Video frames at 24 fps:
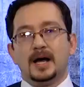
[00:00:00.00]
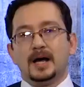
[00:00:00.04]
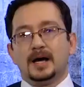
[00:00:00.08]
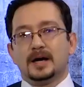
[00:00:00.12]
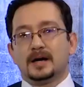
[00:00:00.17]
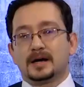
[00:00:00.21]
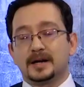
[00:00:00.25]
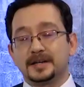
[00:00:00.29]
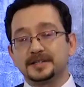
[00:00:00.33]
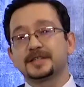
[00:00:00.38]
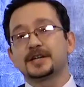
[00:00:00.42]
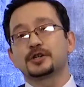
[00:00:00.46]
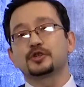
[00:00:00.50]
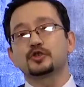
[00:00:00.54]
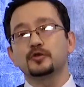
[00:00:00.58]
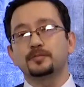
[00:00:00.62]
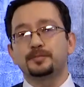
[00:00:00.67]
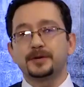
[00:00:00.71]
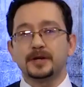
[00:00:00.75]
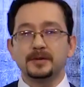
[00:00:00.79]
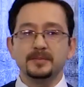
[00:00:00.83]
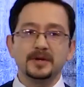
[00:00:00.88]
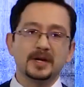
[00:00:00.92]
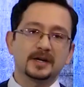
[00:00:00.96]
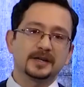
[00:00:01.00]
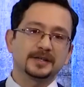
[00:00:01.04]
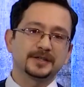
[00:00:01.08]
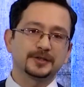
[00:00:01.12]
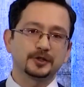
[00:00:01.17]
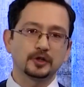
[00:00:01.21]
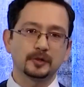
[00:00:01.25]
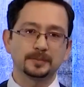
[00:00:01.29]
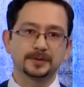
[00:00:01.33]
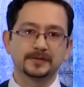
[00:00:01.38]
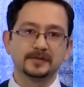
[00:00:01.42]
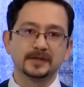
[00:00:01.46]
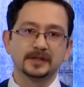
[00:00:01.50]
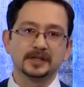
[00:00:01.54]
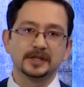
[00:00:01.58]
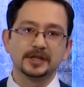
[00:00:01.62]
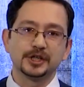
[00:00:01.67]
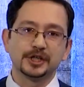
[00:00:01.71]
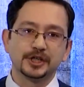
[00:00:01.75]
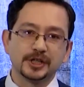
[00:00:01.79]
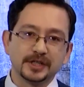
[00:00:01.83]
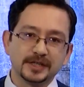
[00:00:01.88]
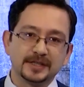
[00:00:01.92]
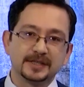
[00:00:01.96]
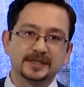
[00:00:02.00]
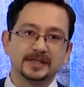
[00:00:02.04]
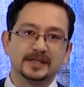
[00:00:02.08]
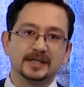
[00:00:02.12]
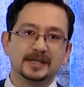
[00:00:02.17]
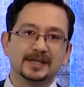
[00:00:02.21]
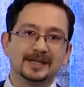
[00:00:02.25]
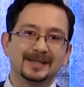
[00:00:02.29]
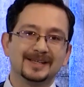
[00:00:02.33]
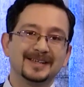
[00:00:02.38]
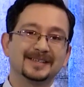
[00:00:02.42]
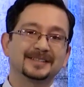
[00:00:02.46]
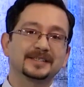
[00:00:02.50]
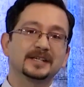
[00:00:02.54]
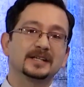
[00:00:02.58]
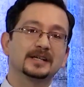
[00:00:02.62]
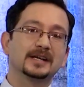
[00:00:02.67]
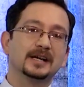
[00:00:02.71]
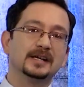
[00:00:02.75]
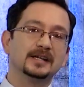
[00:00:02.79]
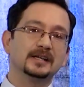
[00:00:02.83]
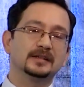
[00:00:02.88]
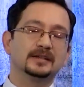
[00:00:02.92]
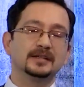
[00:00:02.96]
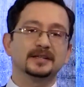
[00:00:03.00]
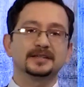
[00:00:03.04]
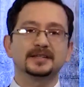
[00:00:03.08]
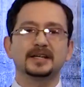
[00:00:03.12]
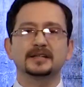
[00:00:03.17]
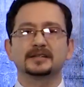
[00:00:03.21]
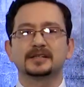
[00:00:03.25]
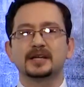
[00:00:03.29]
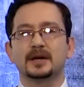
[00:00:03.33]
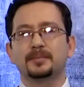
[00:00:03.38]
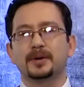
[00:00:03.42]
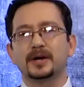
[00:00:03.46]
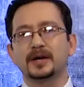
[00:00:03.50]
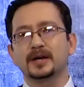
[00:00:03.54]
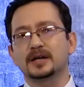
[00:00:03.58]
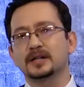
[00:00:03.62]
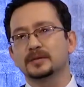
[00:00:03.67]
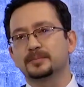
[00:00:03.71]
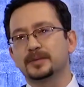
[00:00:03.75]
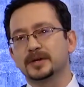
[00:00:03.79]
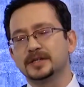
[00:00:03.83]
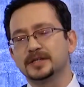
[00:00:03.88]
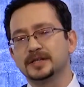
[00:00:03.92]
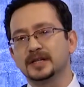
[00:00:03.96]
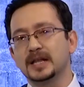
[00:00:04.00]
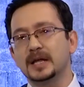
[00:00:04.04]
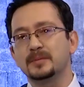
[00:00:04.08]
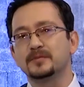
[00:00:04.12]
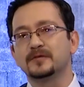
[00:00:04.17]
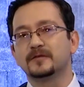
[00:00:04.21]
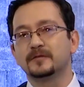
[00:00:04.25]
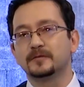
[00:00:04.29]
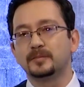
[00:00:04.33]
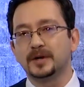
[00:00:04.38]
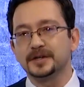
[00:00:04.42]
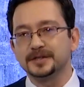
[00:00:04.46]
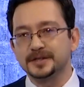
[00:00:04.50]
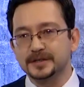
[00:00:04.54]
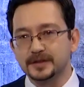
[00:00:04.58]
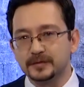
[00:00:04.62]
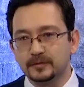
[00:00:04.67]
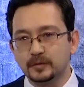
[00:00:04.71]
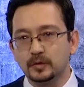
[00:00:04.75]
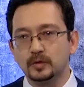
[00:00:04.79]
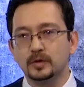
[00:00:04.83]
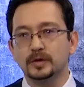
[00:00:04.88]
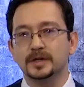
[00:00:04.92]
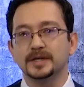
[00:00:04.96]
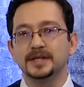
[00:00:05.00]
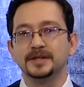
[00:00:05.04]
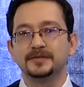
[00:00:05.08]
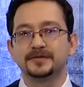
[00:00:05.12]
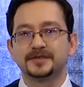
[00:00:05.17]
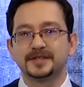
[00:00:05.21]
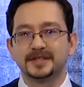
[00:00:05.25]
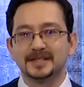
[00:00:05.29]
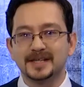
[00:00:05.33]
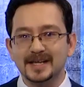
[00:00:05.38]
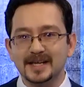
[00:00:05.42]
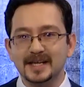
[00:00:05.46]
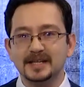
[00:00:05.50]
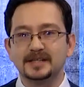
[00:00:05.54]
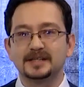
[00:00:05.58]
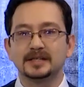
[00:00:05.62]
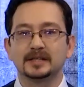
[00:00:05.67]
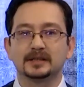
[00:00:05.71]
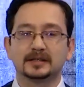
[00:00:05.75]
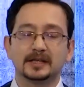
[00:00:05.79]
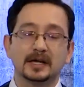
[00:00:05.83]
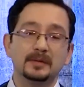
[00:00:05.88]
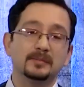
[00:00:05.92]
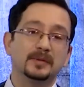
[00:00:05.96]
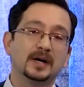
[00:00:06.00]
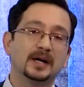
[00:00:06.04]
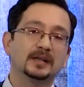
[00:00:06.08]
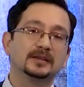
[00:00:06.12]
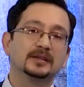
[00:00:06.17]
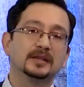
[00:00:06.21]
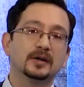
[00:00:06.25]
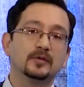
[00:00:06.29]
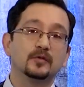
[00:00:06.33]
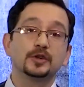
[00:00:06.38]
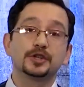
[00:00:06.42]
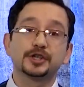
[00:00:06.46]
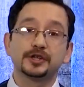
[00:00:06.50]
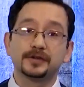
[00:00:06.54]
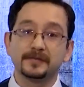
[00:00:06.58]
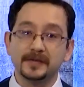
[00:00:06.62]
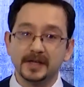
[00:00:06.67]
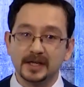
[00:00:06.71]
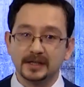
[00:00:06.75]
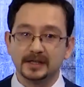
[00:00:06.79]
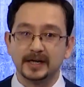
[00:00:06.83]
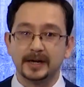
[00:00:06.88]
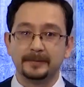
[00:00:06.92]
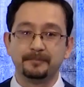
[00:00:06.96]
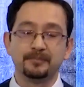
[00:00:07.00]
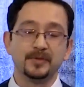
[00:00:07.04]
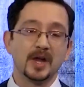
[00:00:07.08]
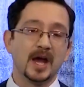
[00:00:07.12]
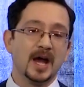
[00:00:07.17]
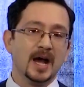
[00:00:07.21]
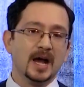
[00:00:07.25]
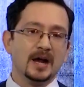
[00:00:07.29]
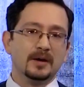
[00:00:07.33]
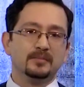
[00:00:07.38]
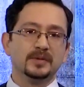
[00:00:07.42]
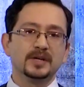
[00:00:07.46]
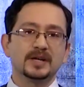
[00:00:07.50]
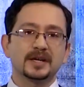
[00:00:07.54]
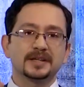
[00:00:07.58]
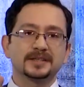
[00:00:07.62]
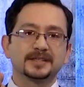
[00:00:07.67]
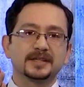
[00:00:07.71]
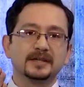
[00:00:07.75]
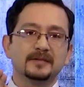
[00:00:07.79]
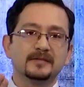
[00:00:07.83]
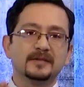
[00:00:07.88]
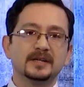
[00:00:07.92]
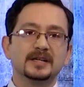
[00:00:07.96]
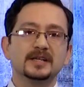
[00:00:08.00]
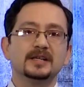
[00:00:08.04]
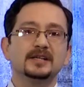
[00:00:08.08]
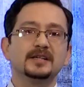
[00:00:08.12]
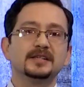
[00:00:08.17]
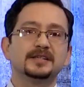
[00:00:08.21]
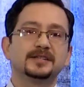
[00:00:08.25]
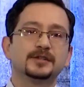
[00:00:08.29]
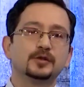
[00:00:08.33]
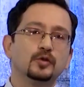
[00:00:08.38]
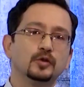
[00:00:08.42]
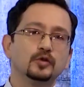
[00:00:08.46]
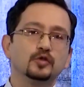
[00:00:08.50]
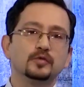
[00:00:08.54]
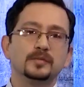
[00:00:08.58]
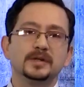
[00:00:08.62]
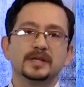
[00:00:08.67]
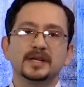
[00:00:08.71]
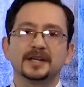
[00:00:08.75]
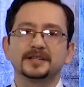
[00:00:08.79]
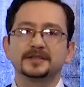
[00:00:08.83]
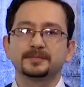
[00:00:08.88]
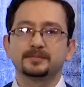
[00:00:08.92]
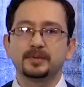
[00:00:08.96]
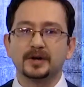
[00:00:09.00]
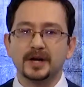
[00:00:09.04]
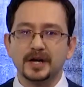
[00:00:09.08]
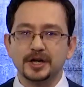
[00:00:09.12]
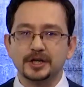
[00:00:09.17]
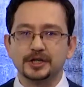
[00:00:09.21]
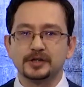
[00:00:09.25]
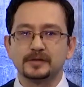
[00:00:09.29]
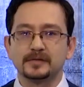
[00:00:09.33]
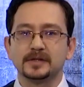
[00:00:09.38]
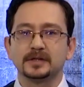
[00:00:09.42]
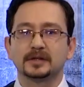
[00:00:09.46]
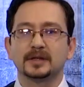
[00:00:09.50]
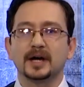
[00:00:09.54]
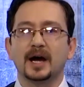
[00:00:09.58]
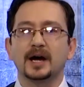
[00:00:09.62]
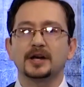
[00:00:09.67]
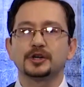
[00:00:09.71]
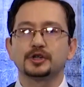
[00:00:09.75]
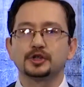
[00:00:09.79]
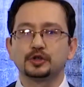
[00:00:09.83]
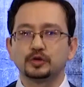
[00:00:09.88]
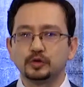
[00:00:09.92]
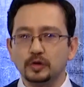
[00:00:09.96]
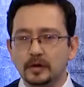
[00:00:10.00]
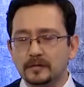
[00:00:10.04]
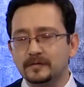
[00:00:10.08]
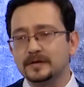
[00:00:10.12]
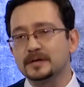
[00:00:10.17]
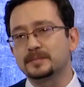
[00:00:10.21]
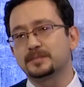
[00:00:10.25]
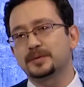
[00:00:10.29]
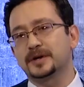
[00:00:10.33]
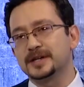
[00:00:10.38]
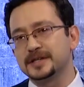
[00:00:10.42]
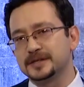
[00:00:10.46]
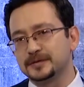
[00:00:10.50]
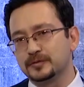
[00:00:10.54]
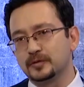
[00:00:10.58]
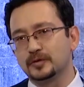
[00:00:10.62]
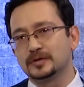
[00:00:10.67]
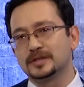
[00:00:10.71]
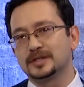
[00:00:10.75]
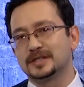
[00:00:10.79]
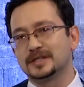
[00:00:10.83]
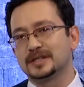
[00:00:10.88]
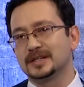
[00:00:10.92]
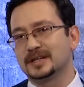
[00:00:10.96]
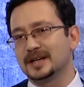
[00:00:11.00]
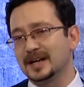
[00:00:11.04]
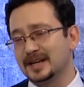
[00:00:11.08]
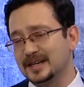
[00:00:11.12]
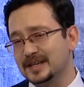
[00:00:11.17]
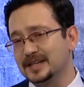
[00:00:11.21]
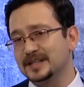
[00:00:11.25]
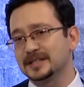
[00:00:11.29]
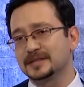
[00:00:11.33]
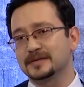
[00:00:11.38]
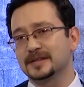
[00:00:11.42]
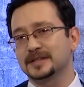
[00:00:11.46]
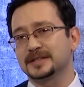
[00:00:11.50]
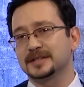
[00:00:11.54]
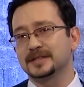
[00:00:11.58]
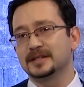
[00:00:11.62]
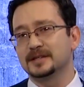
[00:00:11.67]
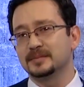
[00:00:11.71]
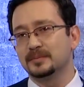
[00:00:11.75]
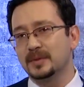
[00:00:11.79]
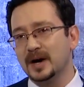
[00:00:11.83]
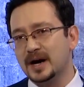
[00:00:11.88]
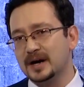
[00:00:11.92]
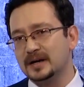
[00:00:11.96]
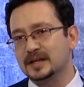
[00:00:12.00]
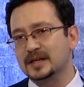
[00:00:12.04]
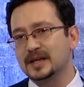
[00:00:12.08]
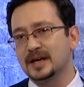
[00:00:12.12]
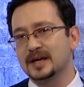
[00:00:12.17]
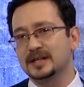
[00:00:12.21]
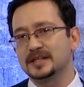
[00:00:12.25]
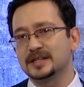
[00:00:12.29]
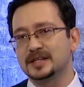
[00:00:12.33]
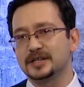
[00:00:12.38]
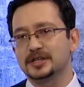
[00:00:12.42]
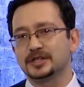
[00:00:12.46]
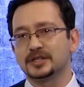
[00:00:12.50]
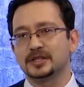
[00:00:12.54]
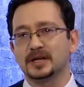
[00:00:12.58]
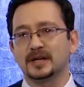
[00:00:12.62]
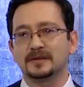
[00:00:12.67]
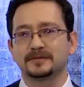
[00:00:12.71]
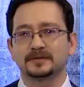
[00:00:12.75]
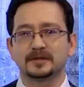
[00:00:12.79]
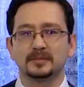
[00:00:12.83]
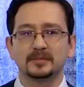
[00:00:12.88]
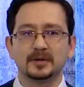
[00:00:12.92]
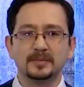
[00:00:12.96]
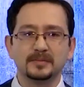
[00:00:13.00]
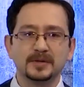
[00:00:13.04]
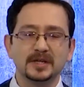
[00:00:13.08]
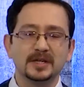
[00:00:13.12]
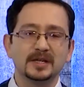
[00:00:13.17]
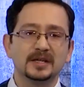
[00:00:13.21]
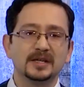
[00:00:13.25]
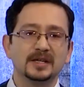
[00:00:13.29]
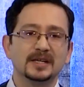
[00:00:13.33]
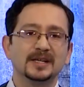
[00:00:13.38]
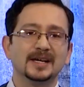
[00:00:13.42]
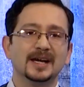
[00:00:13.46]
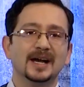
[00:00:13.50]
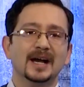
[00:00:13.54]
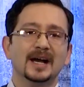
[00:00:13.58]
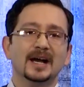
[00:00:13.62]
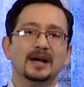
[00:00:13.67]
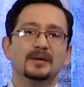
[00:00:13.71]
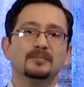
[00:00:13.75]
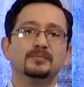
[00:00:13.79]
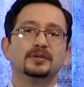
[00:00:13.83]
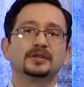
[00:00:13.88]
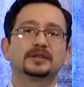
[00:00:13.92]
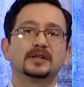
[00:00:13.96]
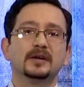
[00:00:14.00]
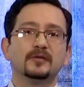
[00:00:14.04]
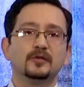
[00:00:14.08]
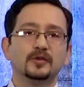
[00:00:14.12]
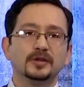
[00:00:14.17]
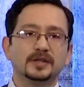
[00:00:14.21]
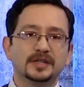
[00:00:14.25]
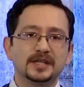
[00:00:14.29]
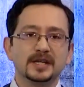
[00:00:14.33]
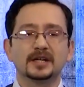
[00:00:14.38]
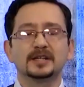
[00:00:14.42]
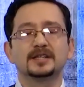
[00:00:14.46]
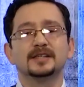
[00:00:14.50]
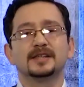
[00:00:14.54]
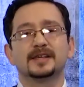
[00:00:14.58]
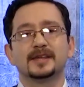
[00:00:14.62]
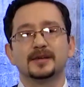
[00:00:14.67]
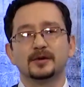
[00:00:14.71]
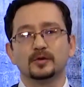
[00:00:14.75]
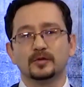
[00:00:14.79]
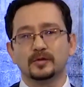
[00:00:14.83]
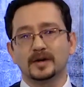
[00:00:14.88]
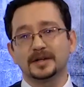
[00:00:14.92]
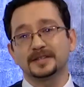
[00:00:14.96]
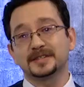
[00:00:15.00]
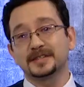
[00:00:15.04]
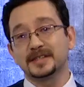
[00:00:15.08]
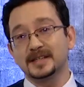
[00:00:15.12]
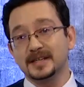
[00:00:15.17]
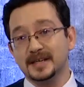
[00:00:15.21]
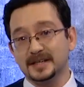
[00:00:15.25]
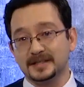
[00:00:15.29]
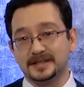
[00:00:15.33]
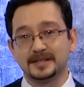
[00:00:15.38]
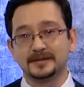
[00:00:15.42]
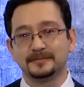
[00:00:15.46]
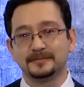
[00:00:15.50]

Расскажу пример из собственной жизни. Несколько лет назад я поехал по делам в Москву и встретил там одного шведа. Мы разговорились, и он у меня спрашивает, а что вы производите, какие известные марки одежды, автомобилей или бытовой техники у вас есть?